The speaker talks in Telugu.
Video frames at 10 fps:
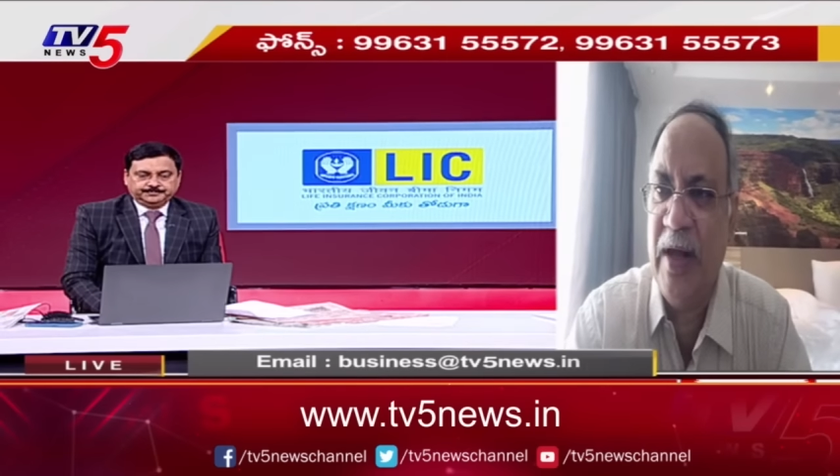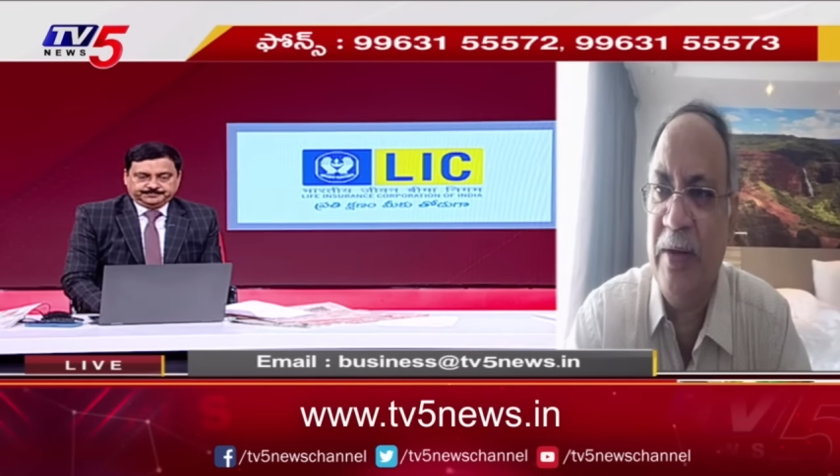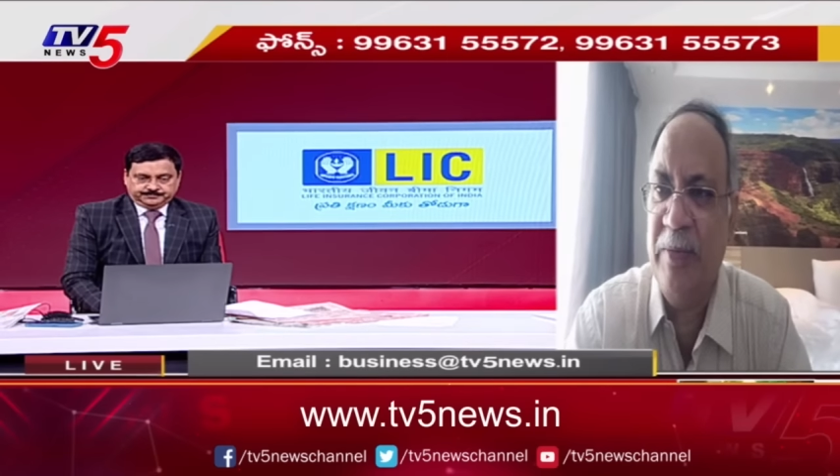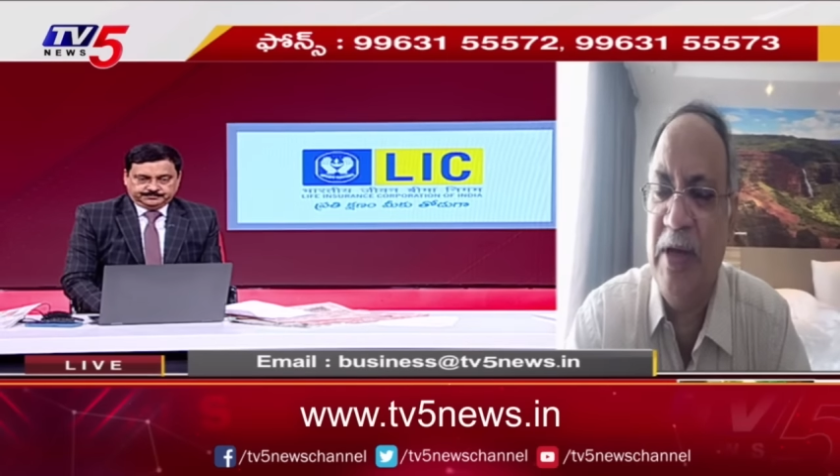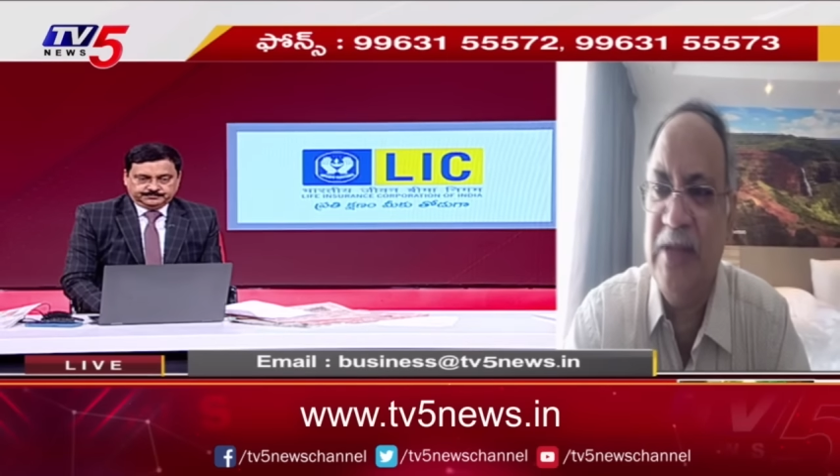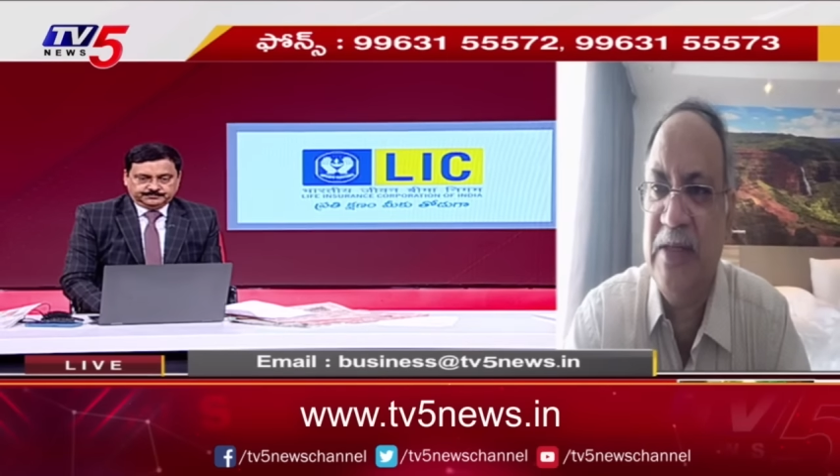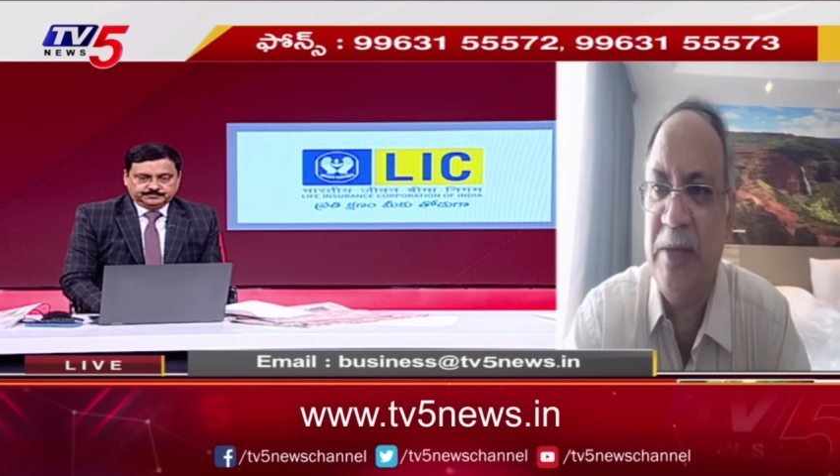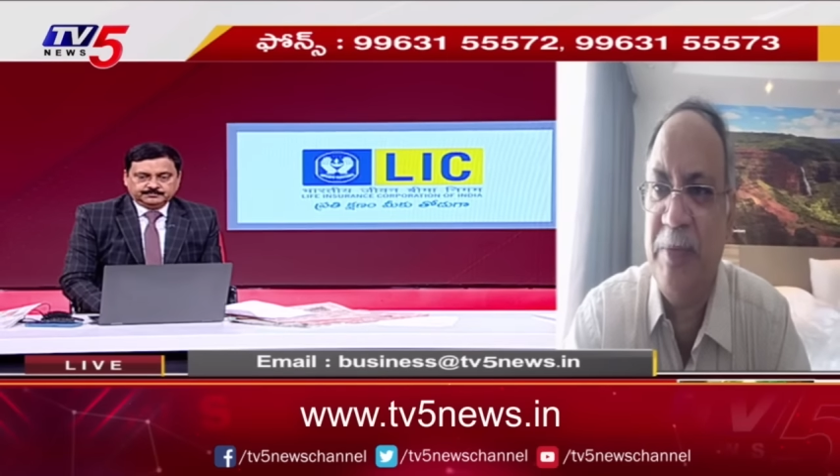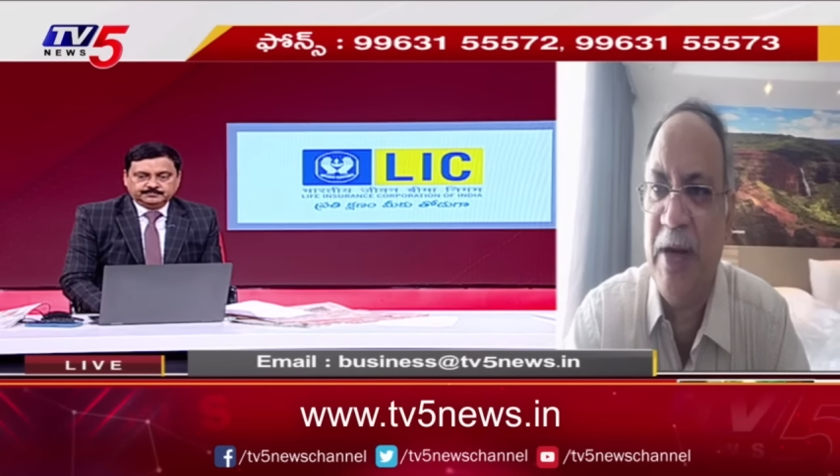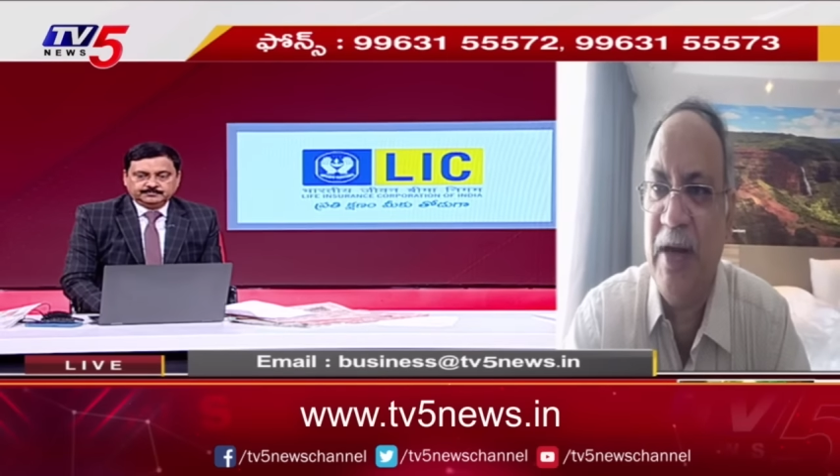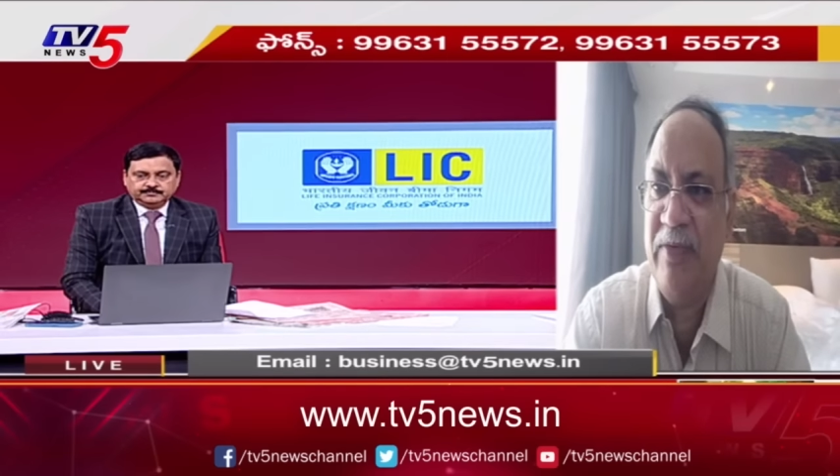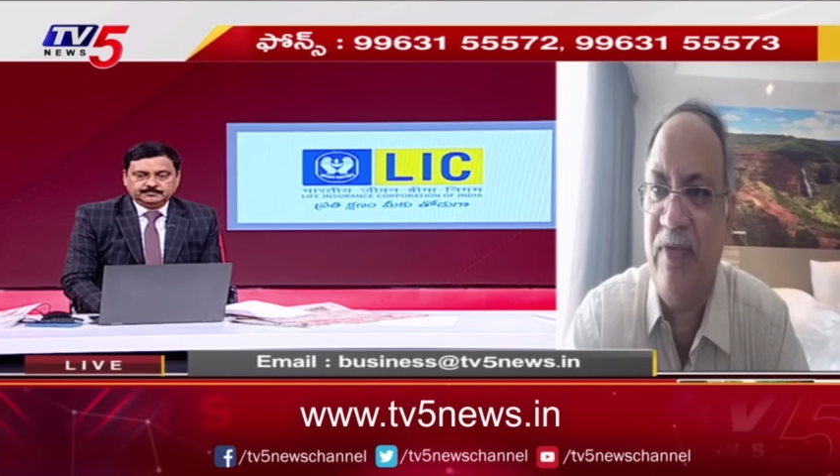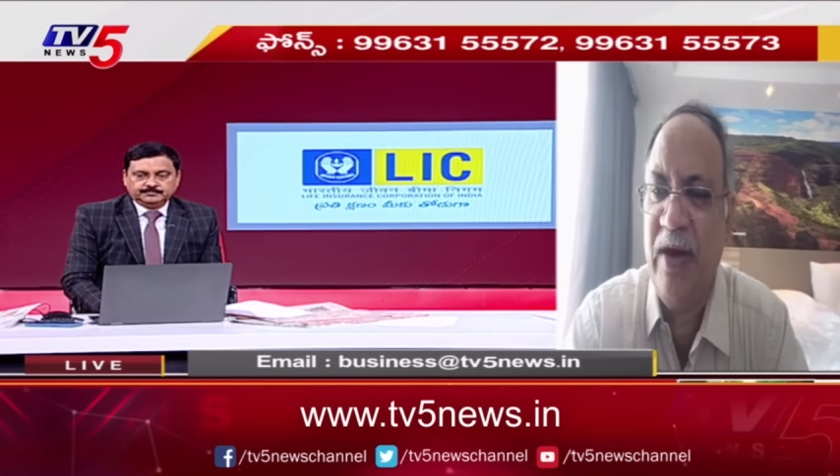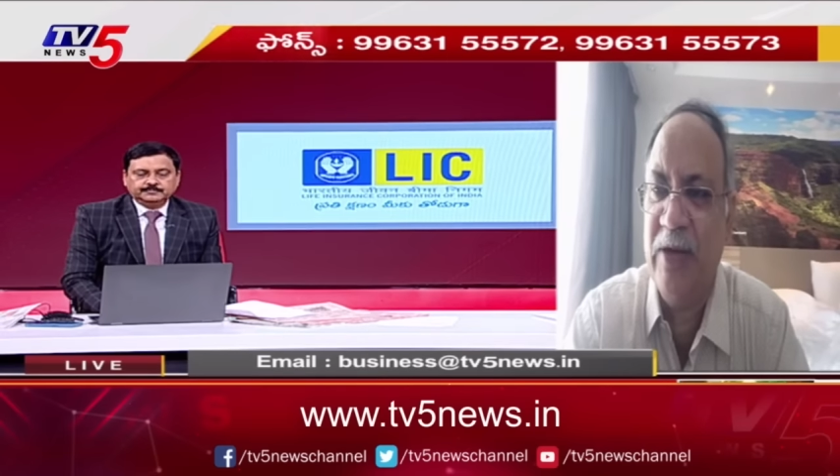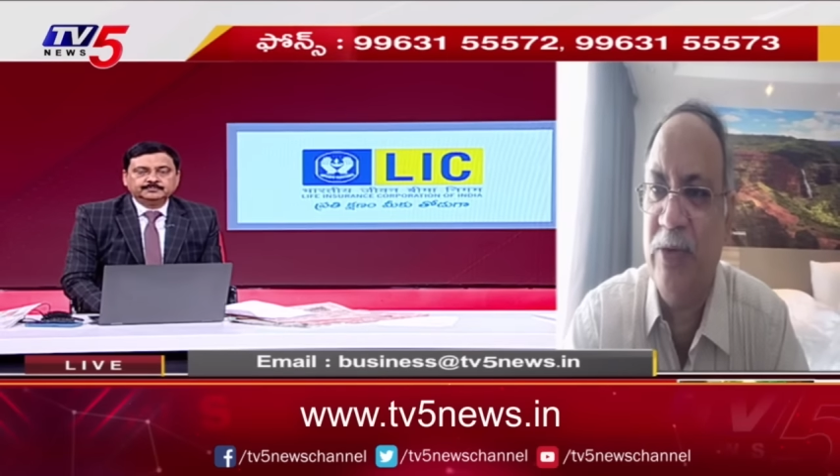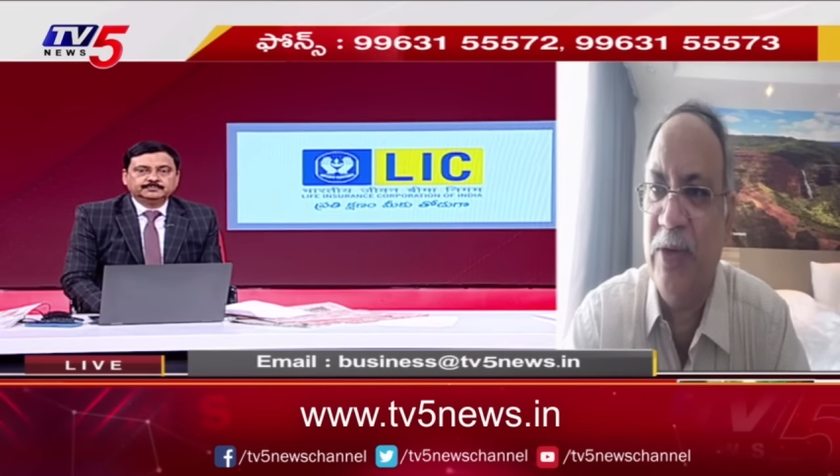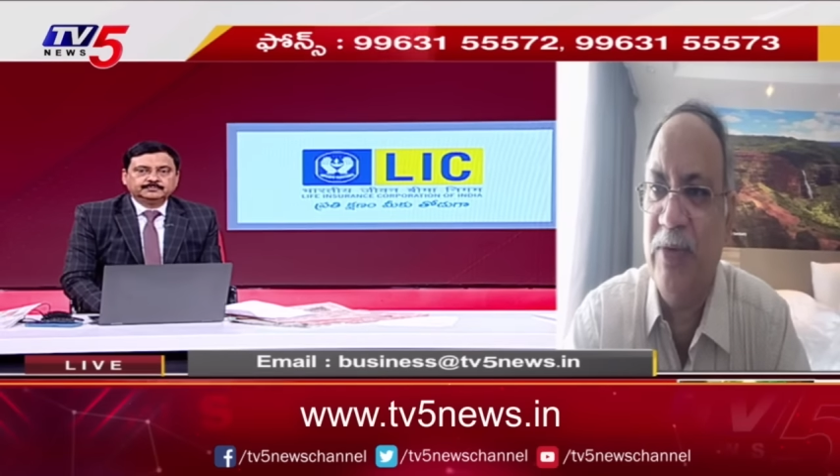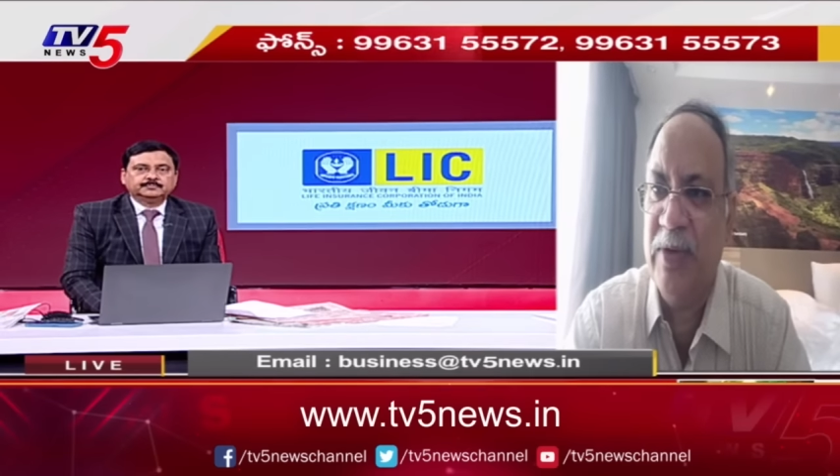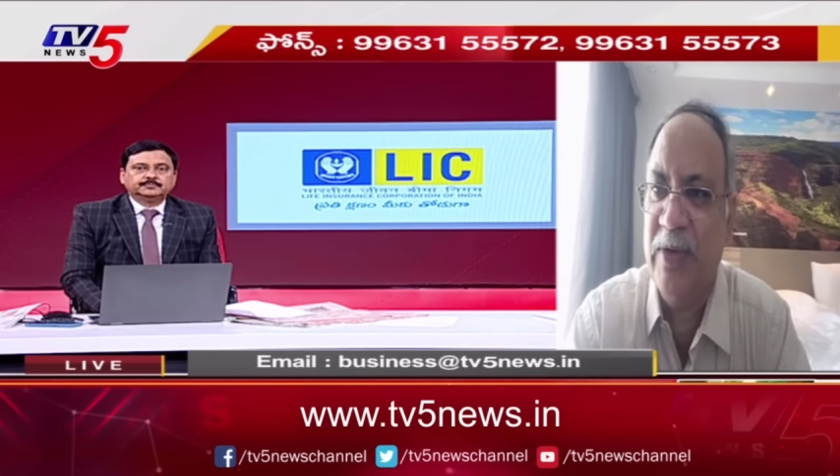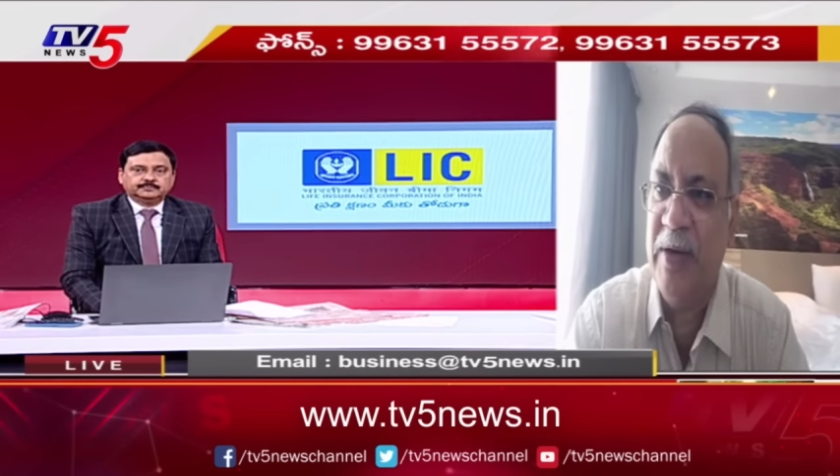వాళ్ళ మినిస్ట్రీ పైన రిఫ్లెక్ట్
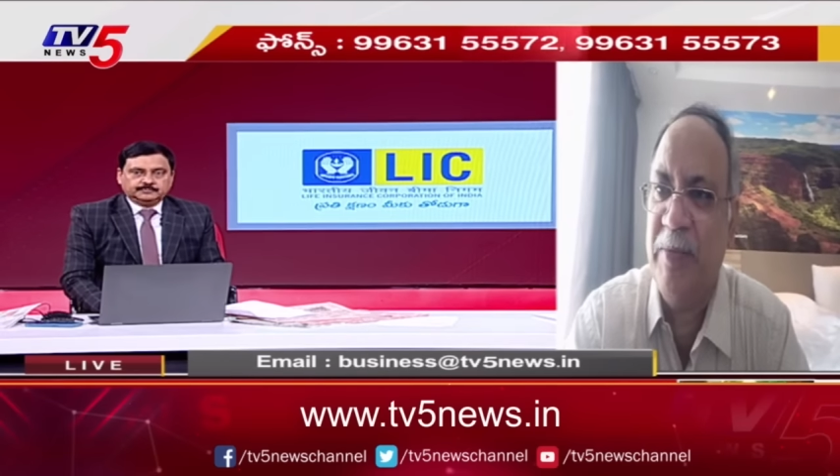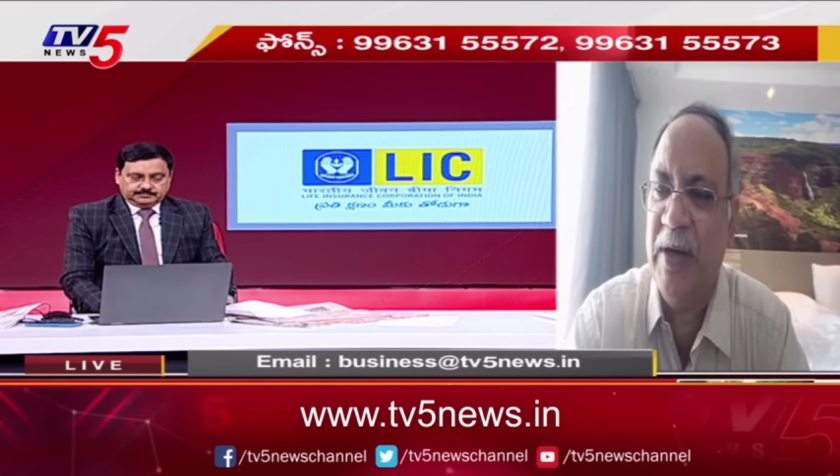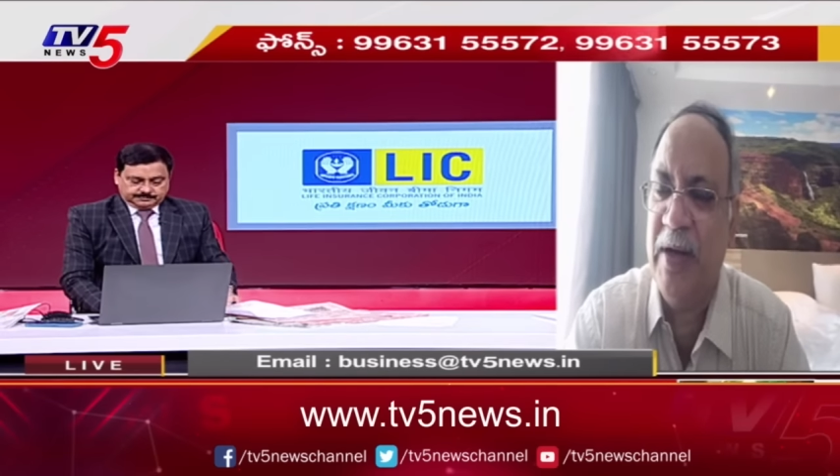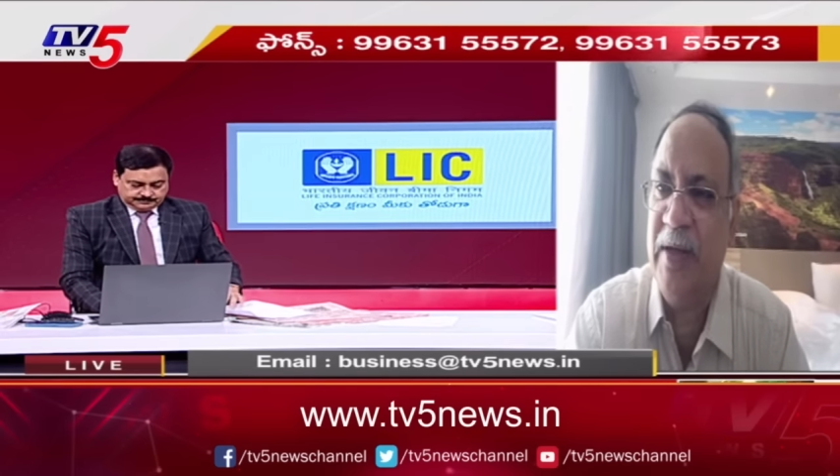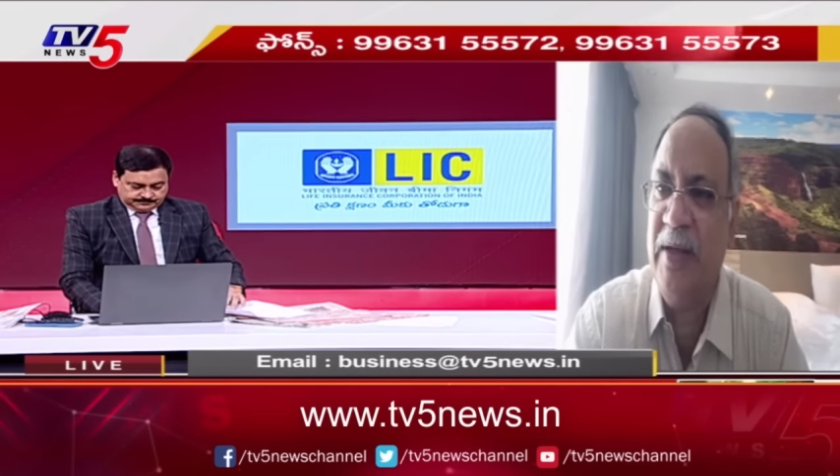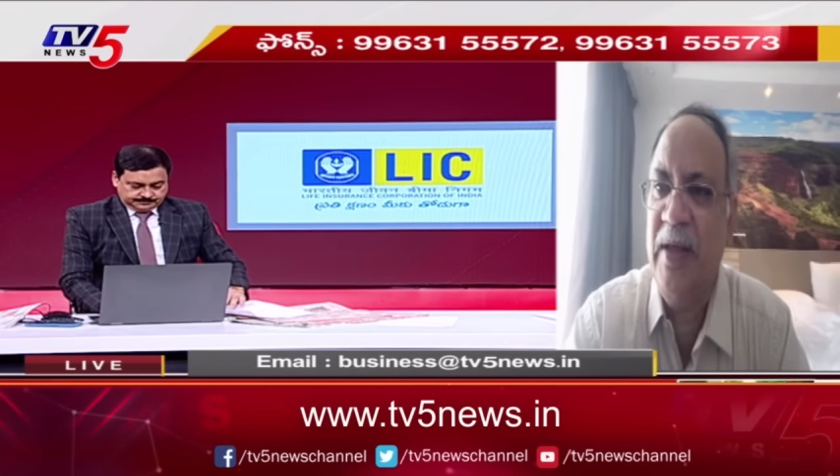అవుతూ ఉంటుంది అనమాట